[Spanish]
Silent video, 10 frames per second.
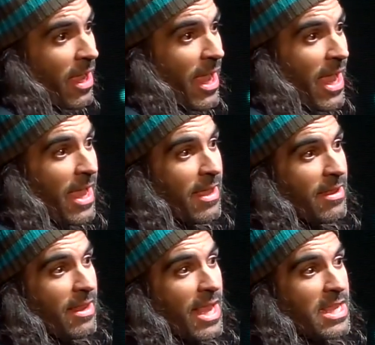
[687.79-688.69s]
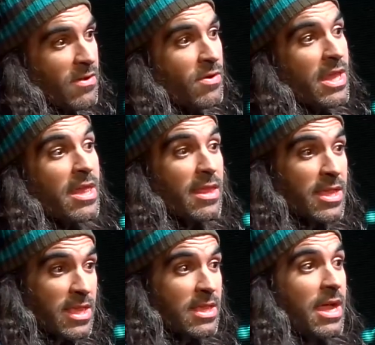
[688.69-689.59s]
que la seguridad
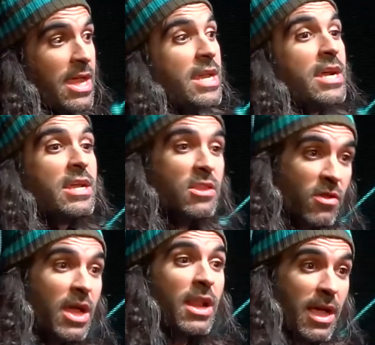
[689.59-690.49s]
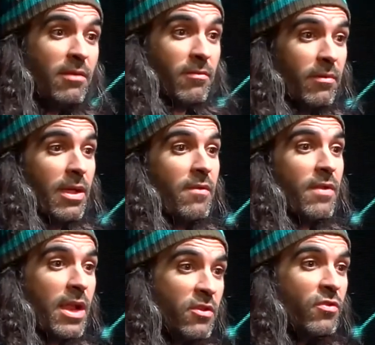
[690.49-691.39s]
es, hay que gestionarla, que al
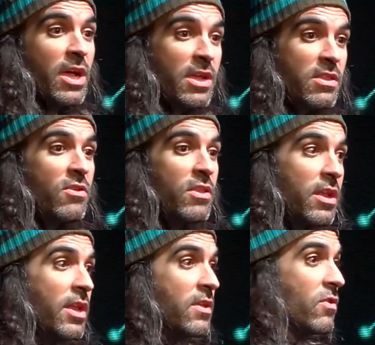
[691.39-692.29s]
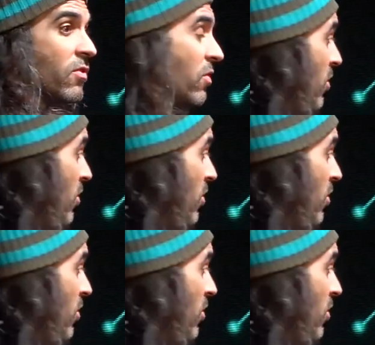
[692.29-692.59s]
final es una gestión de riesgos,